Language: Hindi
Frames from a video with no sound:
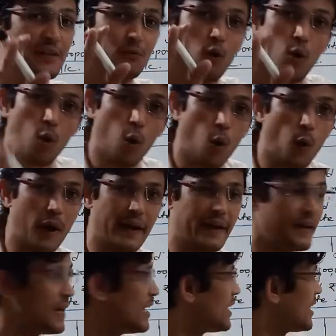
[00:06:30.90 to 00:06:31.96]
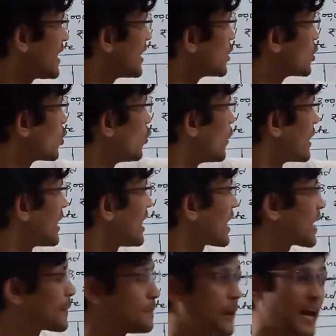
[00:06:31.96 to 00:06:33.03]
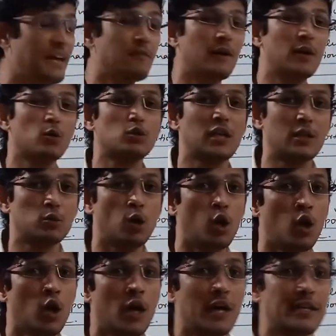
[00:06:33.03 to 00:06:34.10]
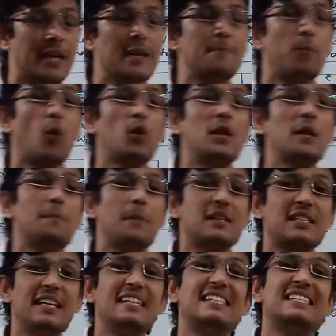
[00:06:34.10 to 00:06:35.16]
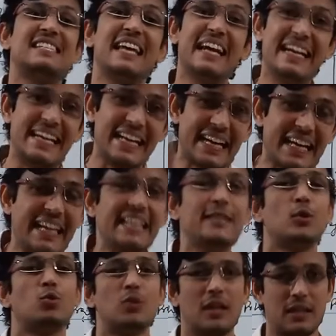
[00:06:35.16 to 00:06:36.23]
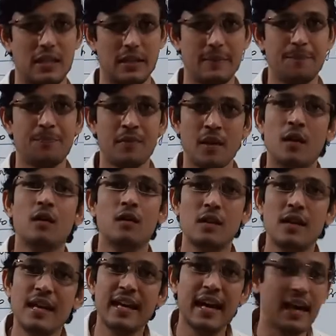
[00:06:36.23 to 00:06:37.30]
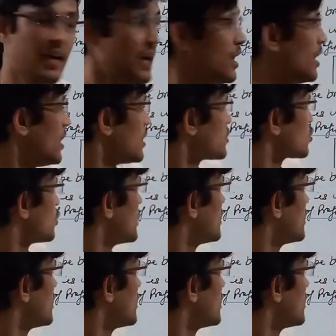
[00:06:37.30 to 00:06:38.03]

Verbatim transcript: वो हो गए ठीक है टू वर्ड है अगर वाई वर्ड होता तो यानी 40 से डिक्रीज हो जाते ठीक है तो ये